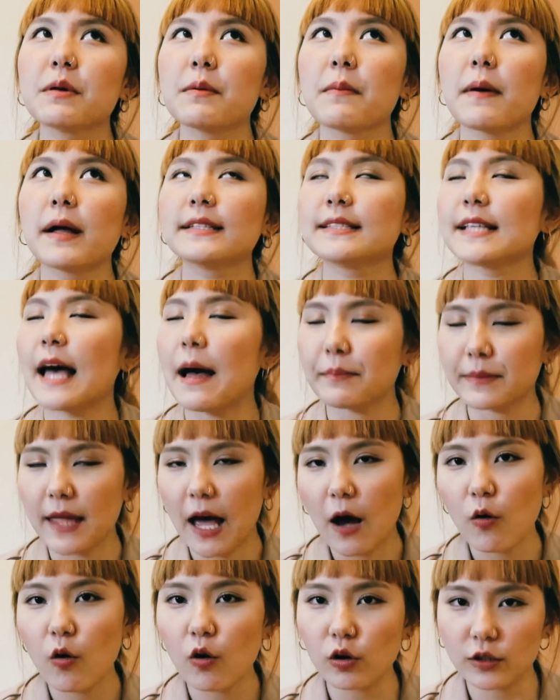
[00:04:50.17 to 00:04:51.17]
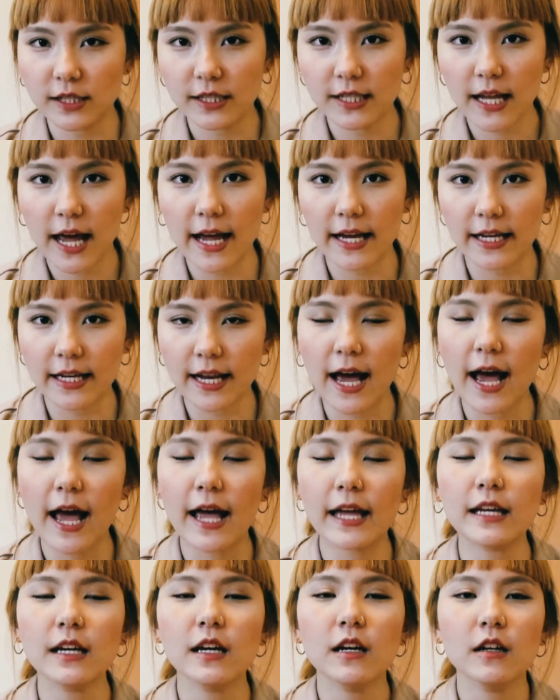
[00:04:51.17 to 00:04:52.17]
ประมาณสามเท่าของที่ไทยได้
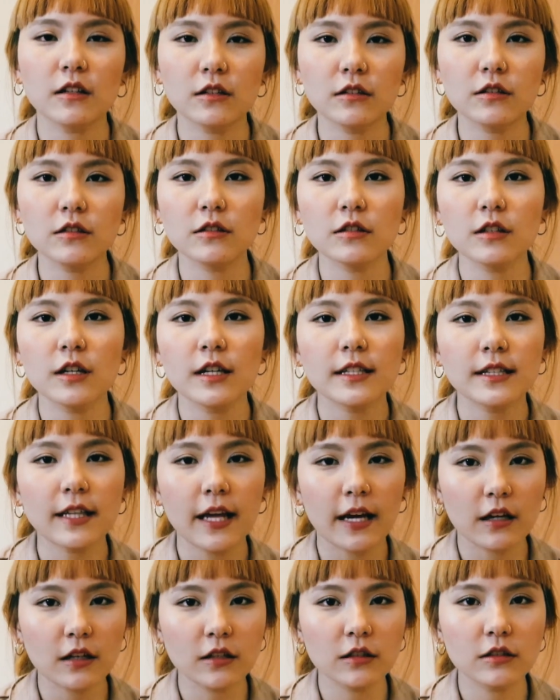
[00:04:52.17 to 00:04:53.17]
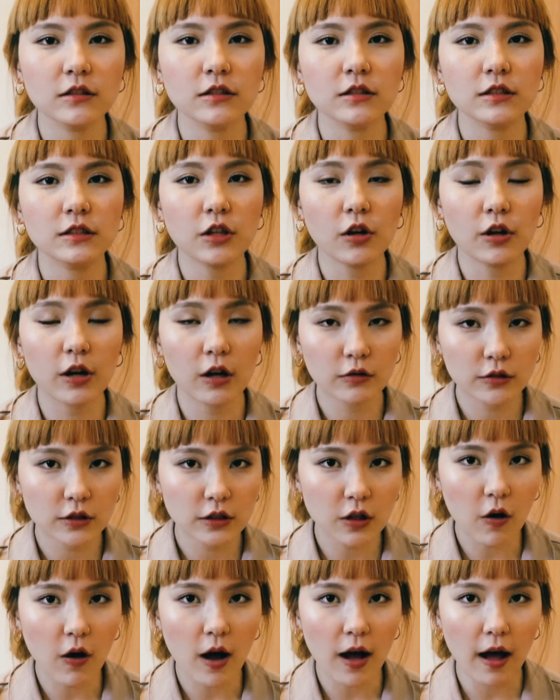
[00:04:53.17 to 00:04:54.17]
เออแต่คือตอนเรา
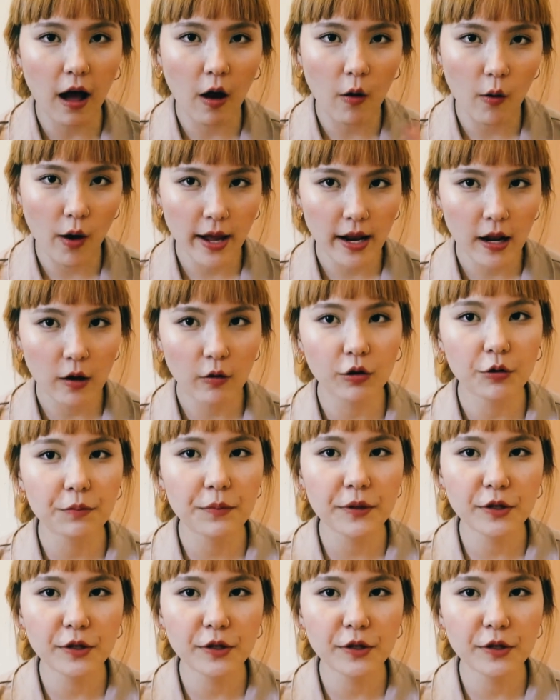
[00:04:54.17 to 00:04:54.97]
เจาะเขาให้เราขึ้น